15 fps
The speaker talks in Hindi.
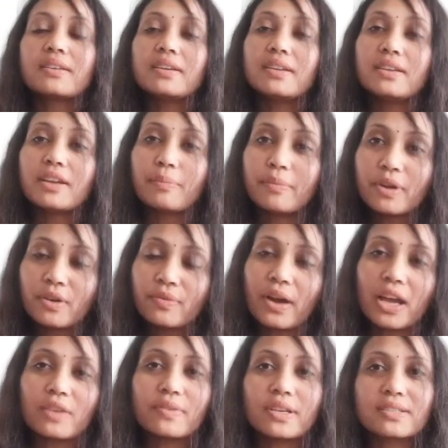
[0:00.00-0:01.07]
कि नंबर
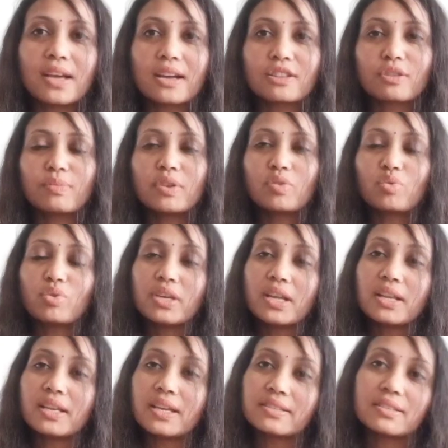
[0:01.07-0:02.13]
फाइव है साथ में तो
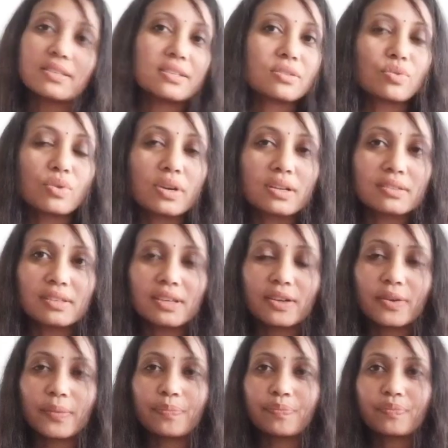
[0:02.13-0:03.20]
ये लेजीनेस शो करते
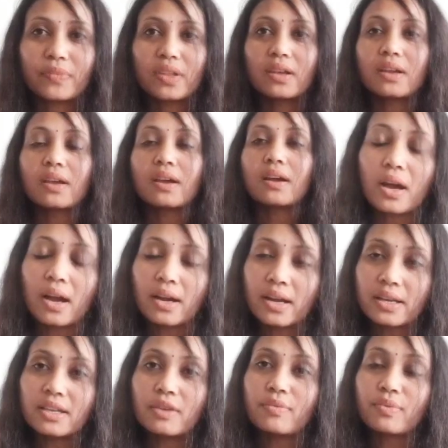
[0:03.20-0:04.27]
हैं
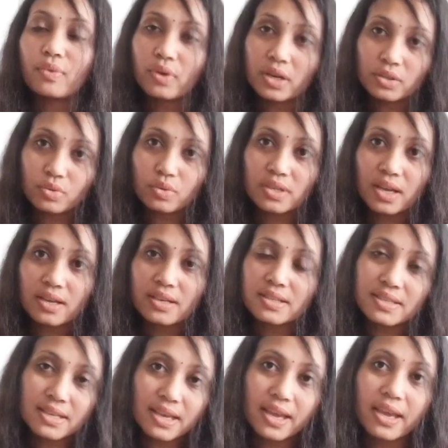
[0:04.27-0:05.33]
अगर ये फोकस हो जाए
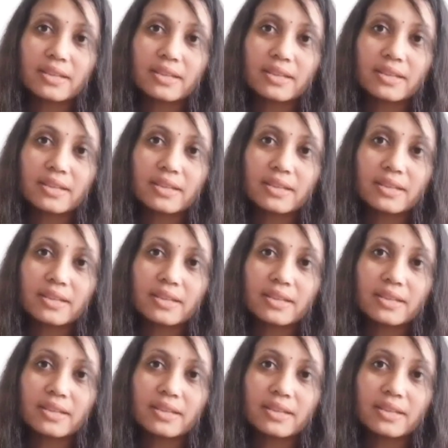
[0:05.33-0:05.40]
किसी